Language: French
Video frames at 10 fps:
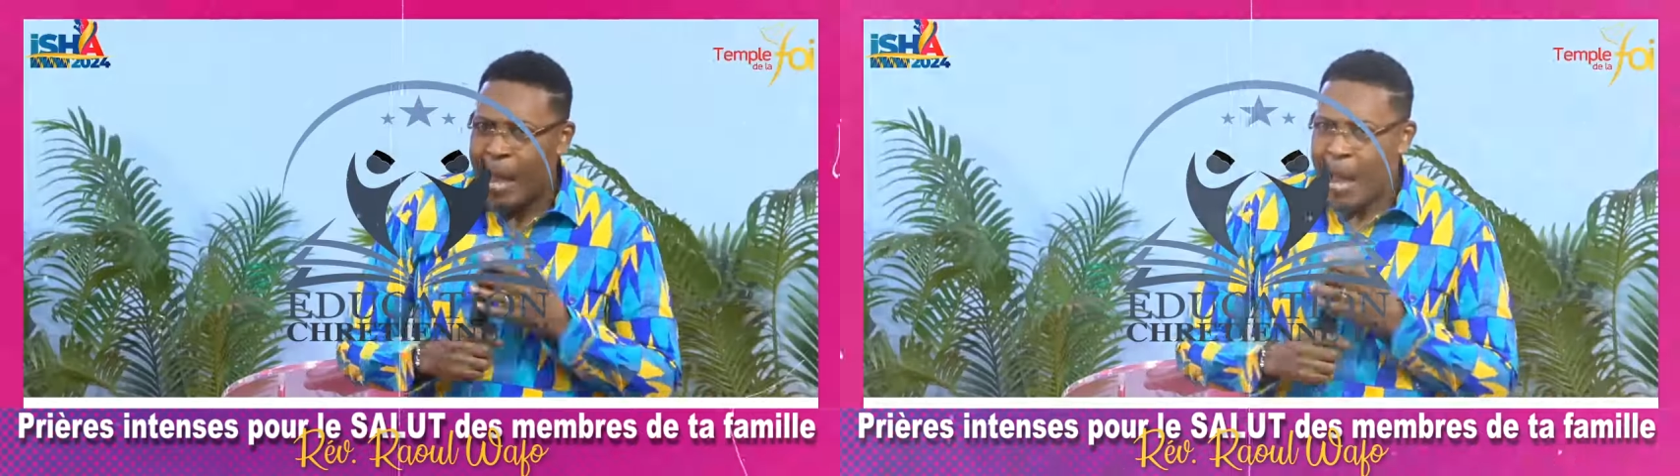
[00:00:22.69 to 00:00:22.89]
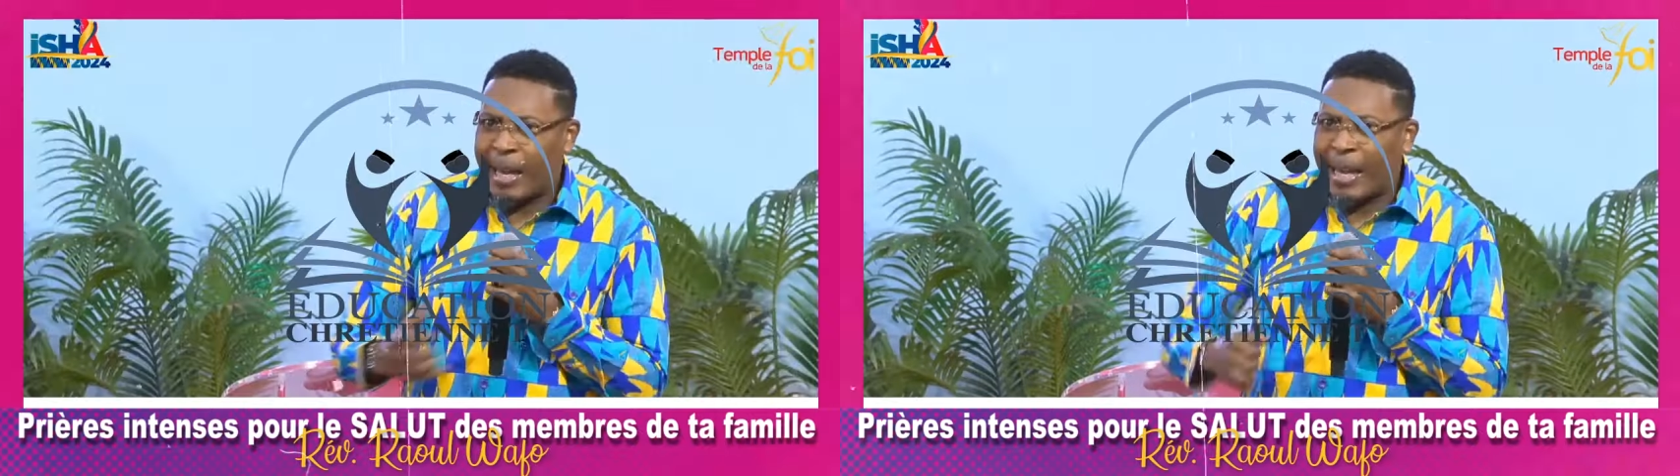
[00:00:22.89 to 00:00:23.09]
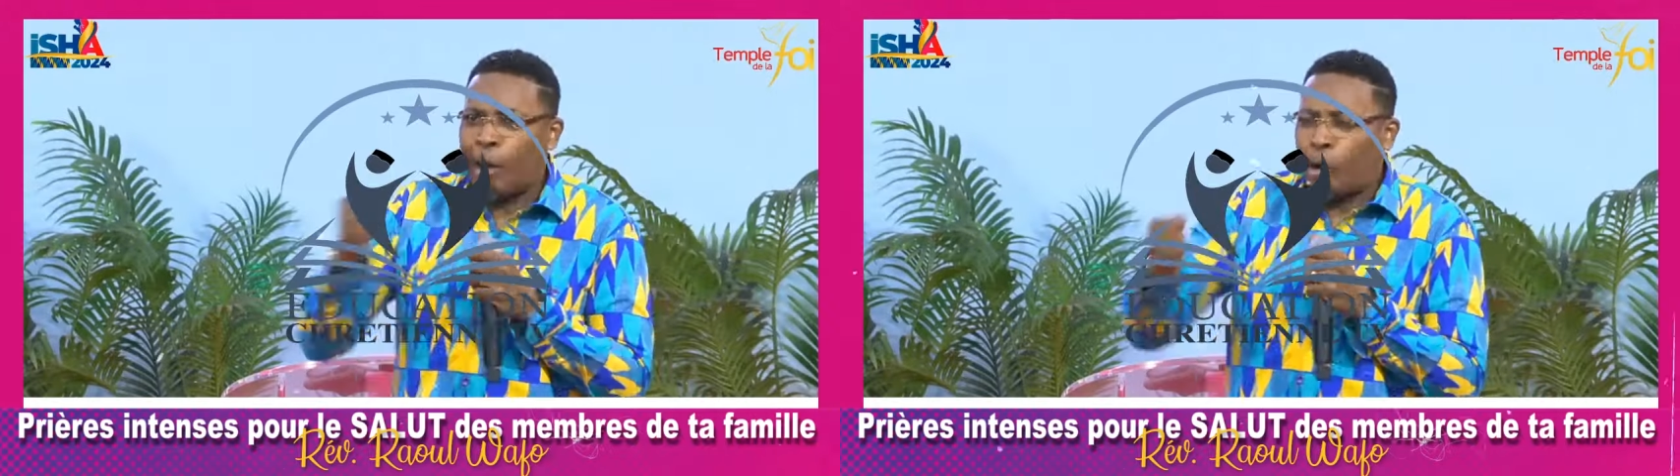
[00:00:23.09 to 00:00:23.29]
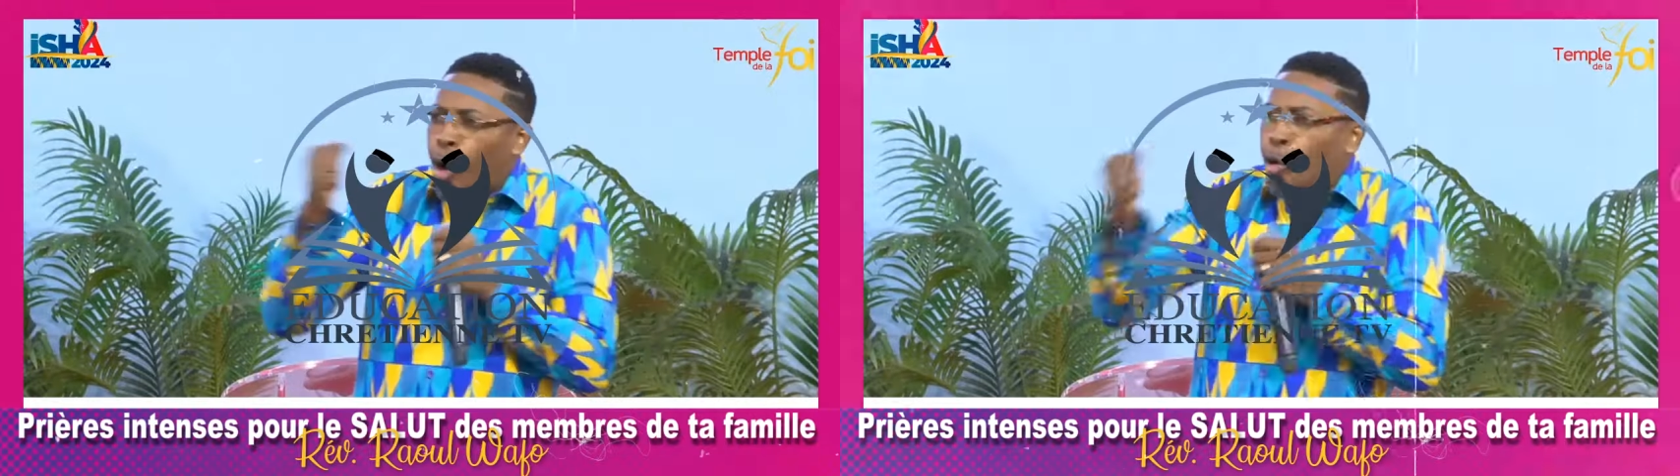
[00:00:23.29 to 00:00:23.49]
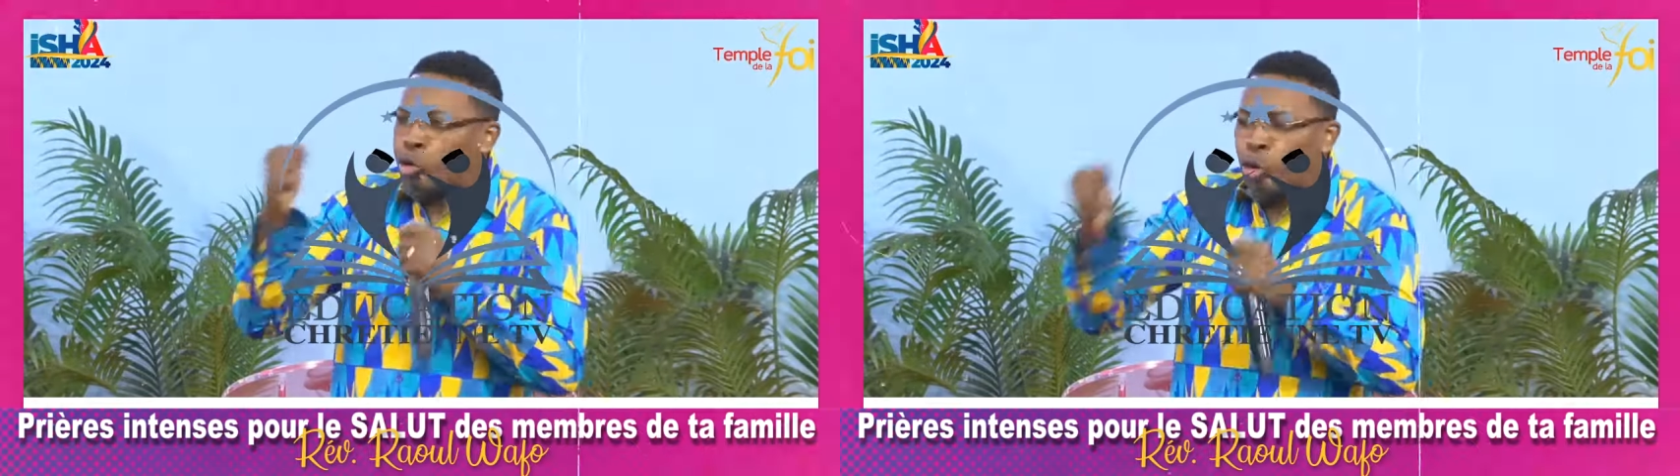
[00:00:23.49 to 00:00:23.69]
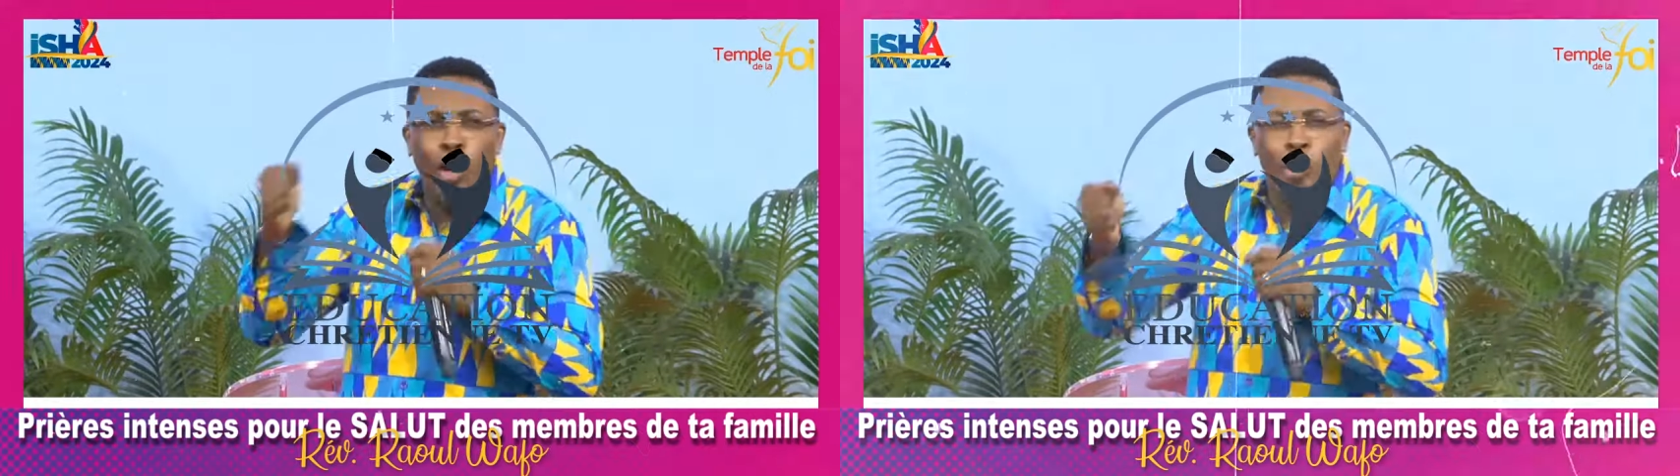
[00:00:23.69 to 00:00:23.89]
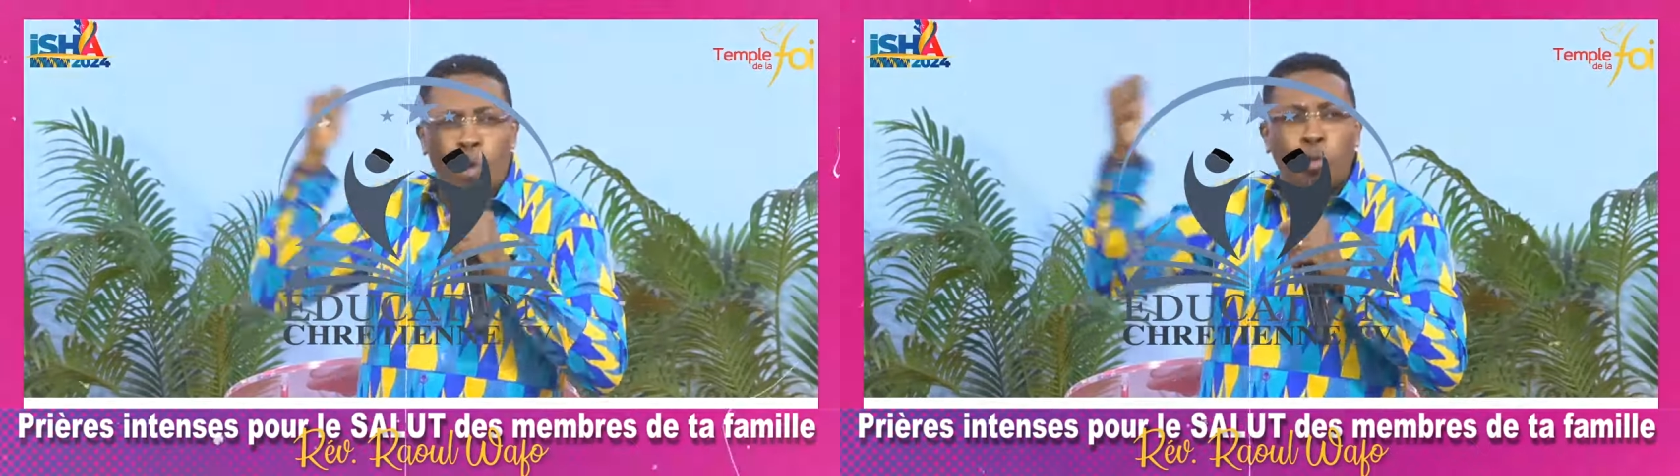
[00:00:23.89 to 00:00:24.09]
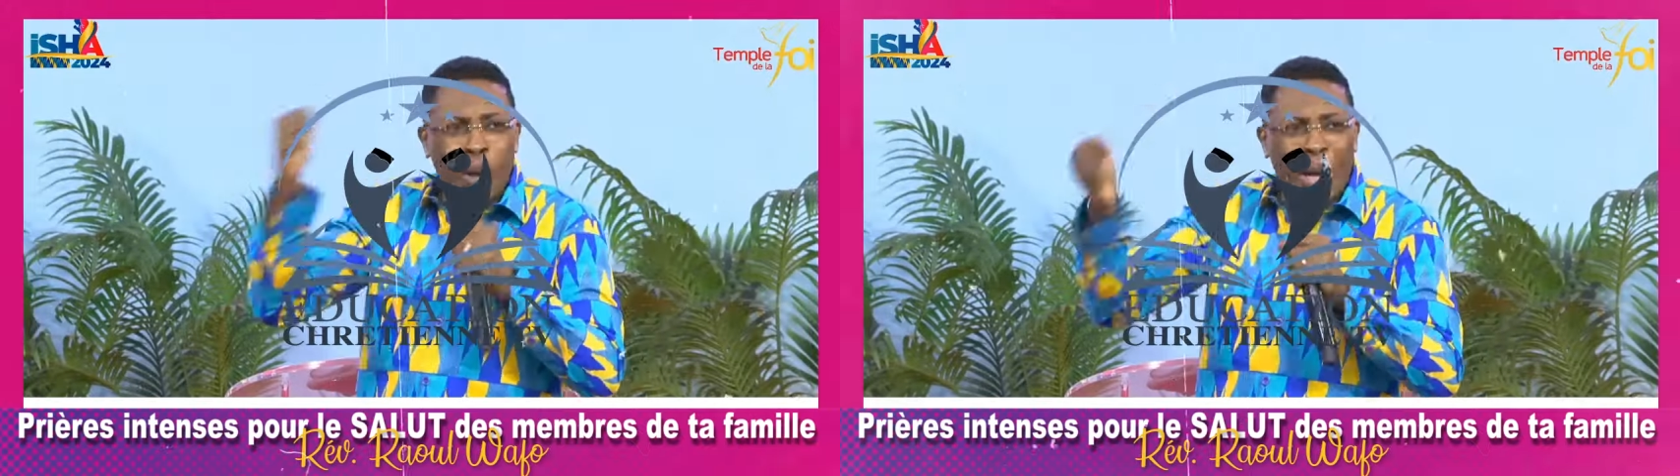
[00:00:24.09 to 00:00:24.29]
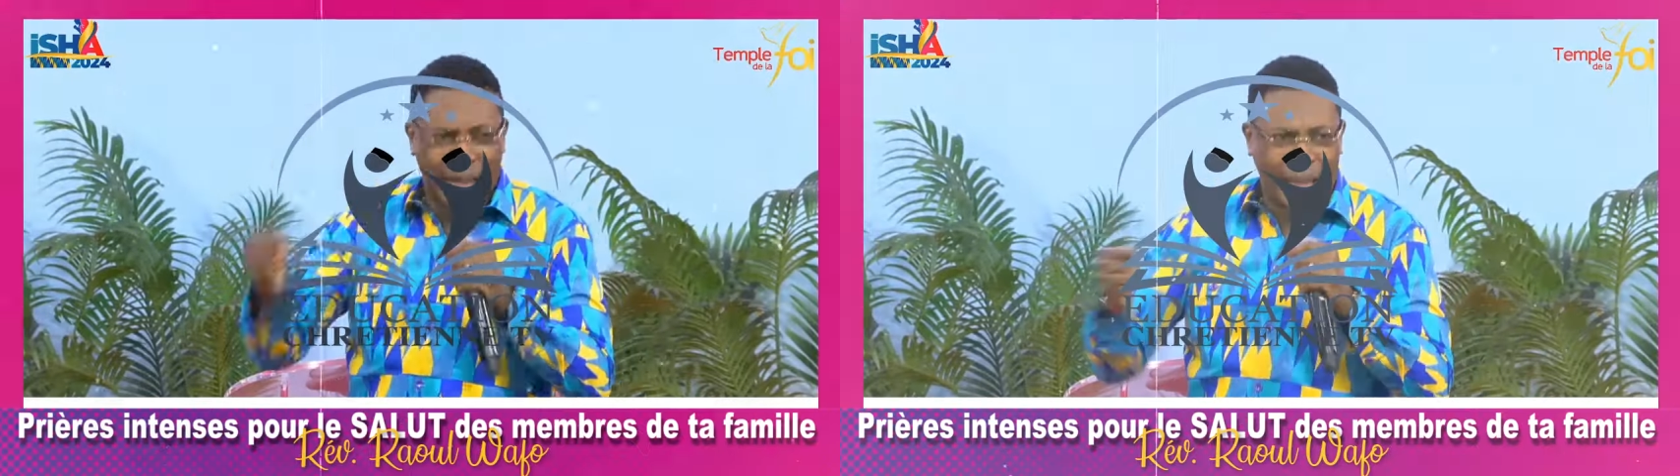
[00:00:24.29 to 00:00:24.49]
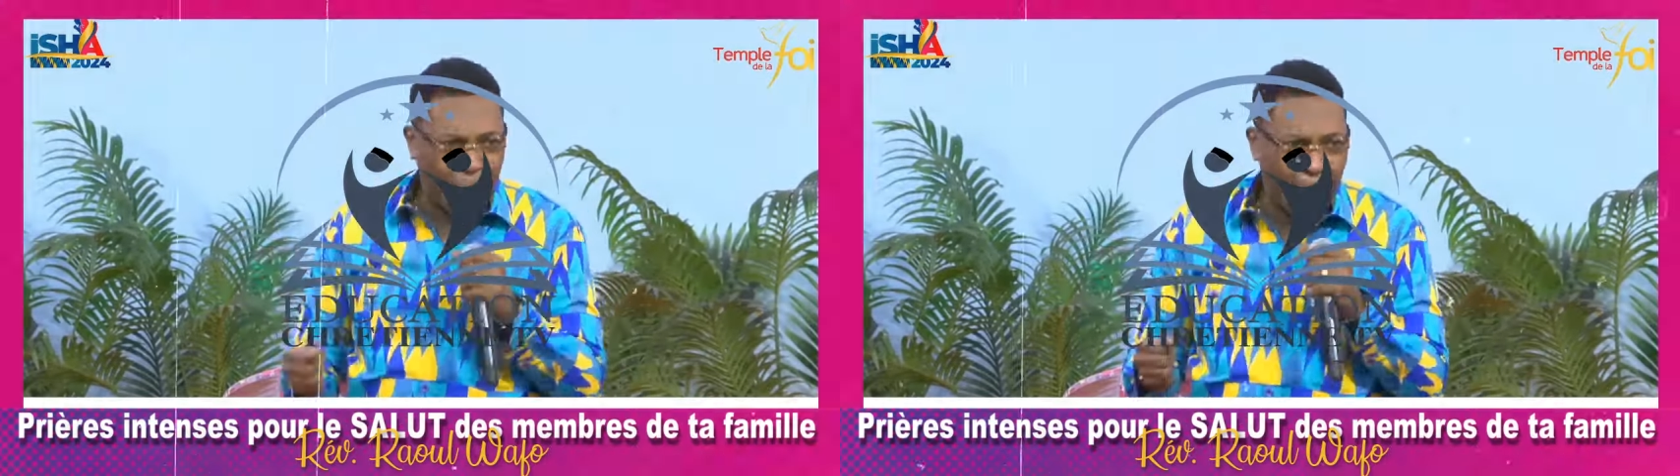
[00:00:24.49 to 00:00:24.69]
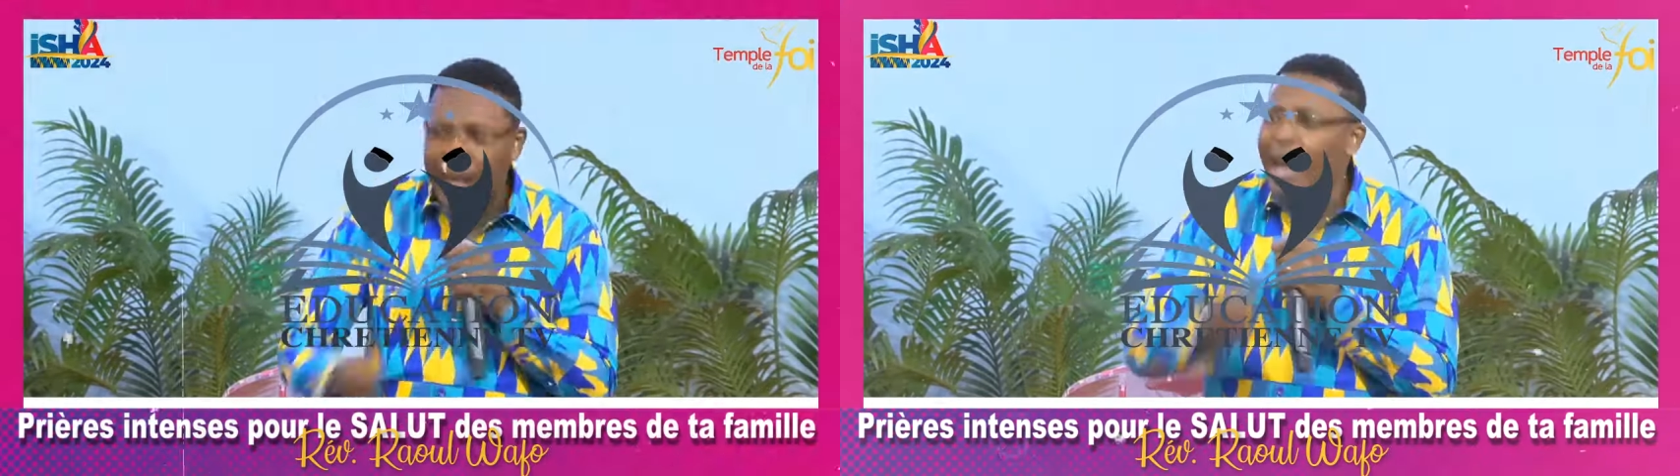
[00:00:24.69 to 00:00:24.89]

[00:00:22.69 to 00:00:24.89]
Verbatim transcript: et qui continuent de nuire à ta famille